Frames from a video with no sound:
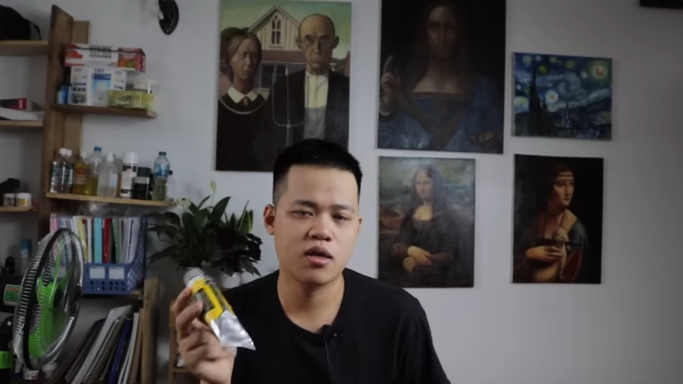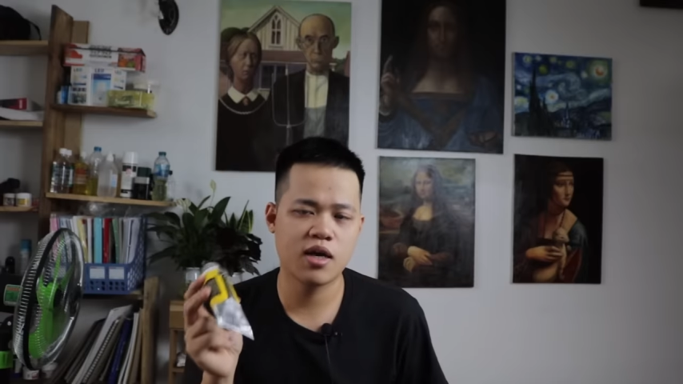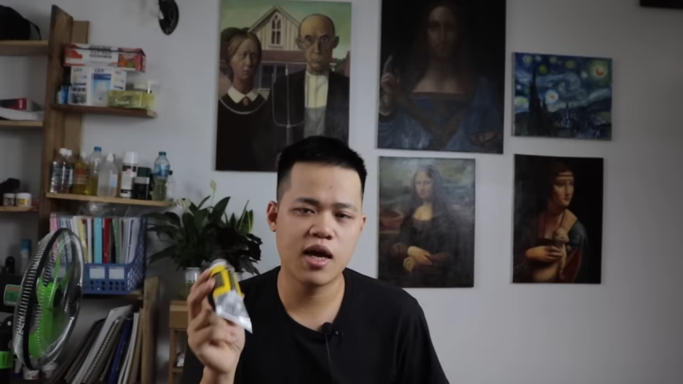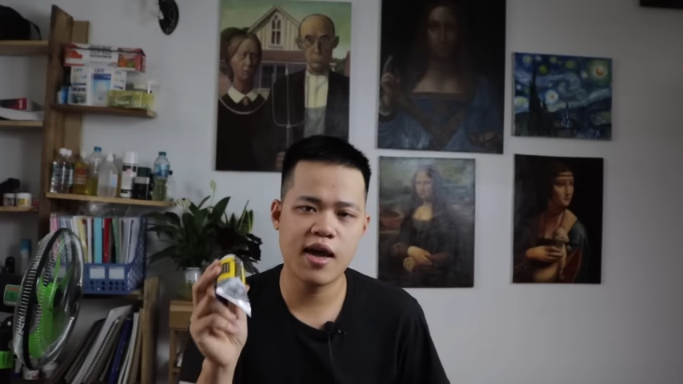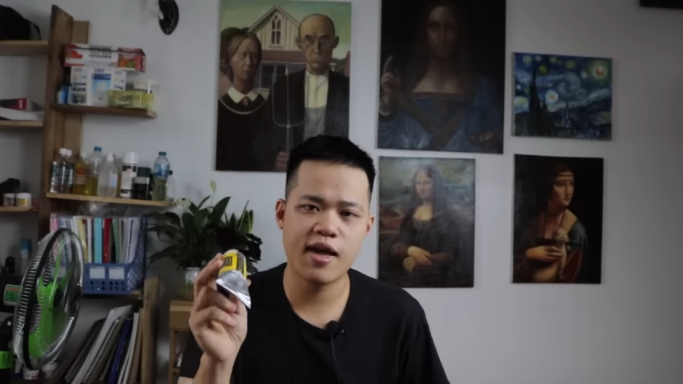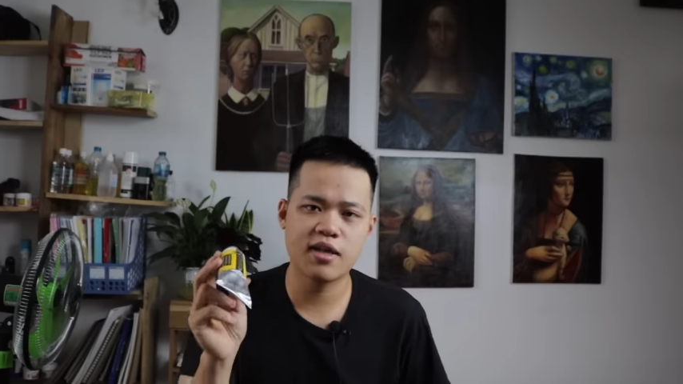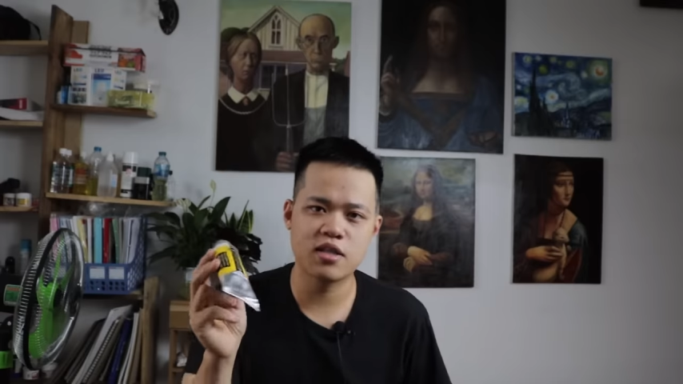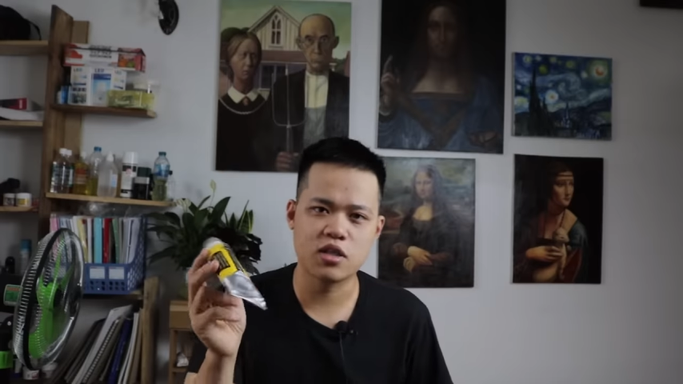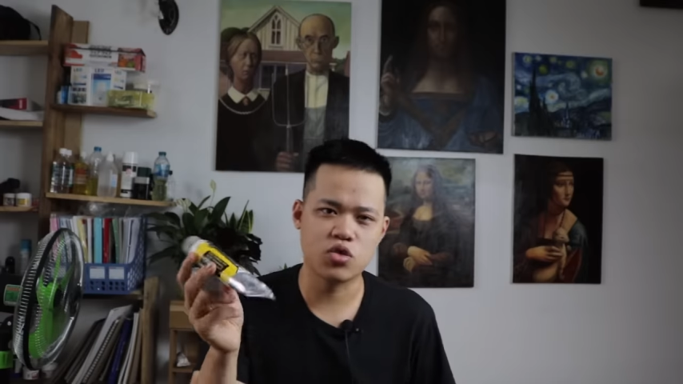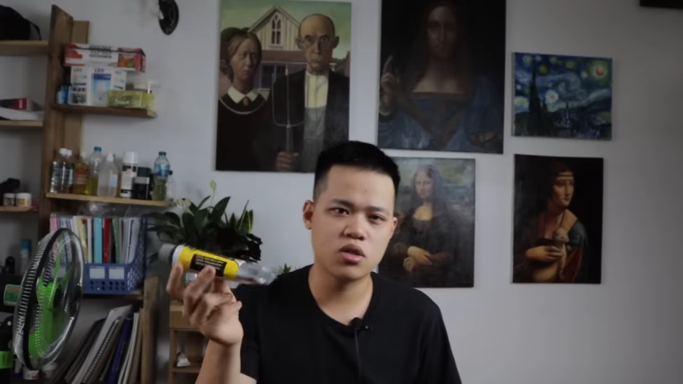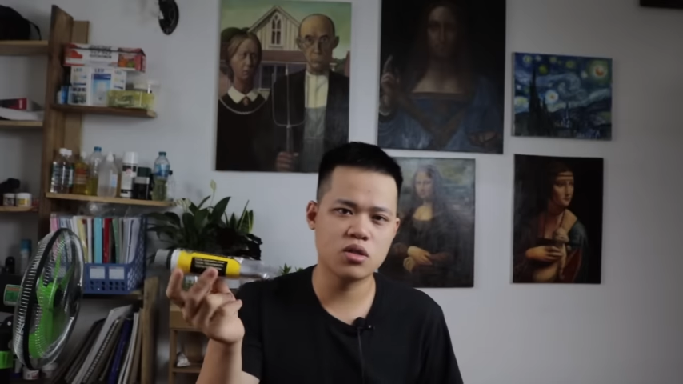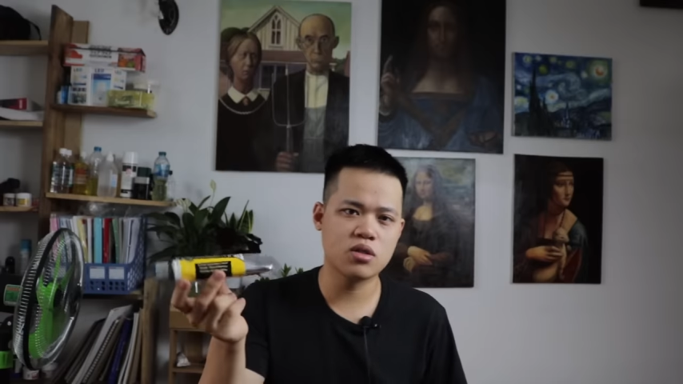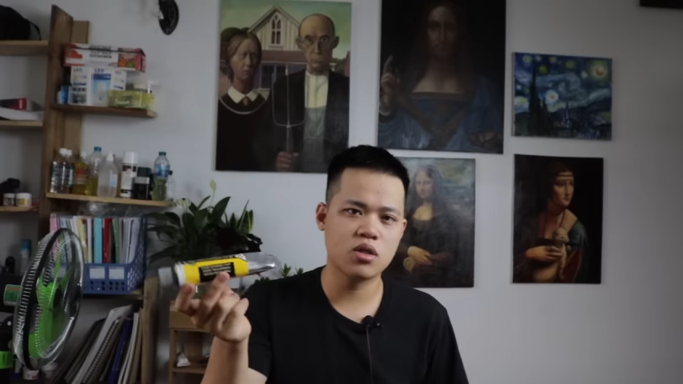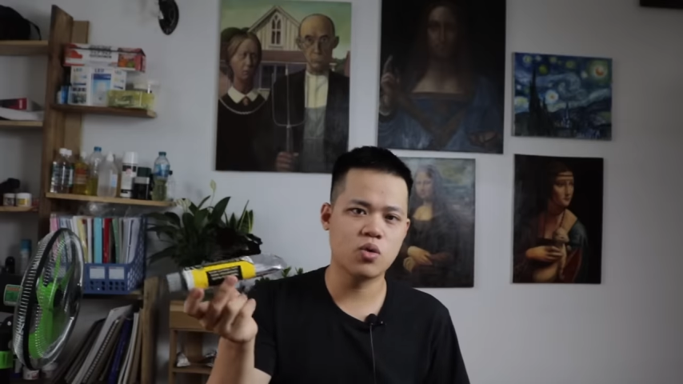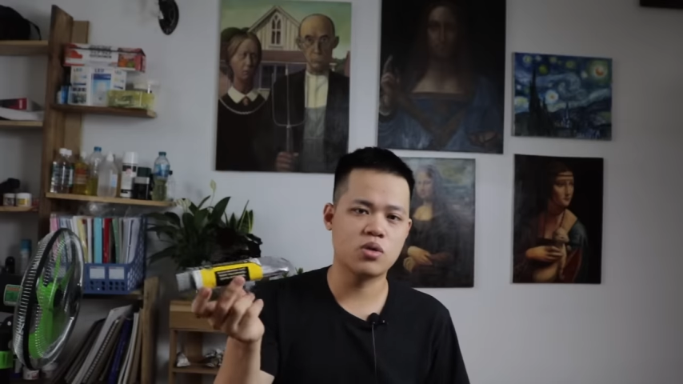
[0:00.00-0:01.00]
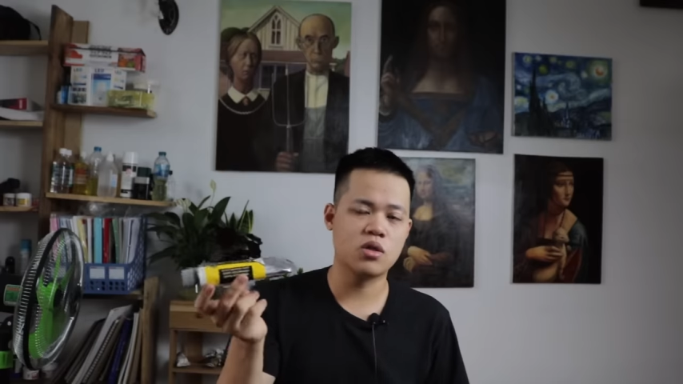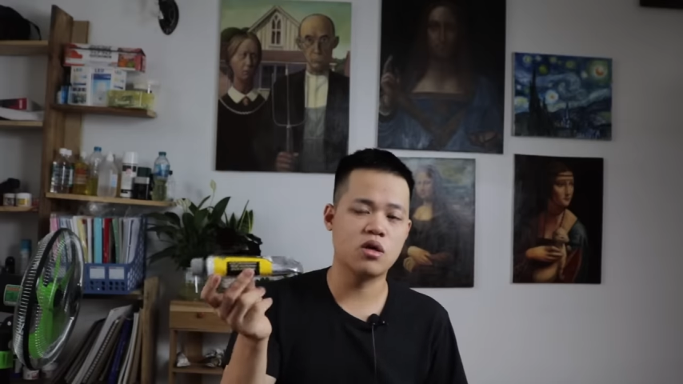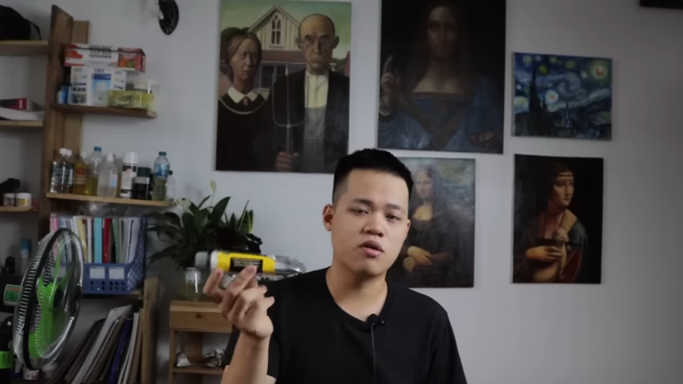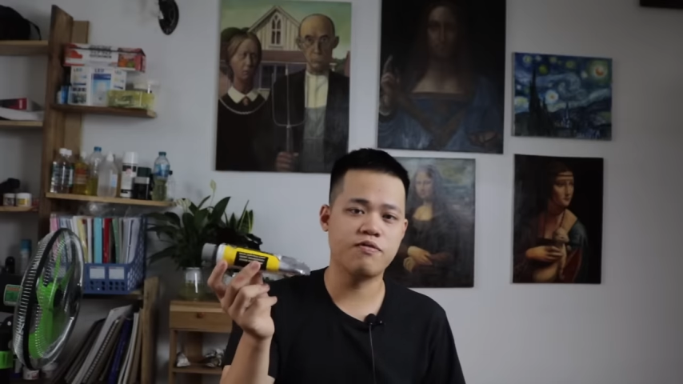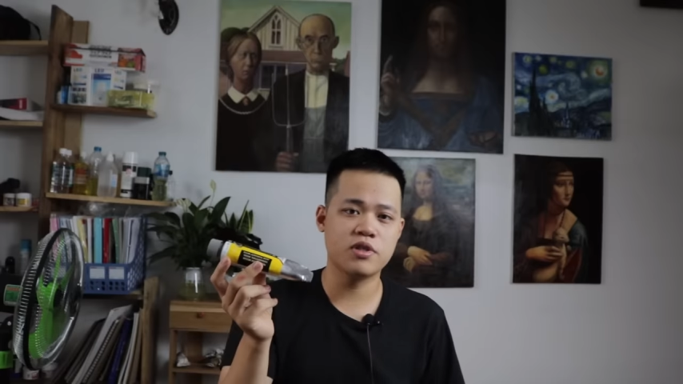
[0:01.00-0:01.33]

các hãng sản xuất sơn dầu thường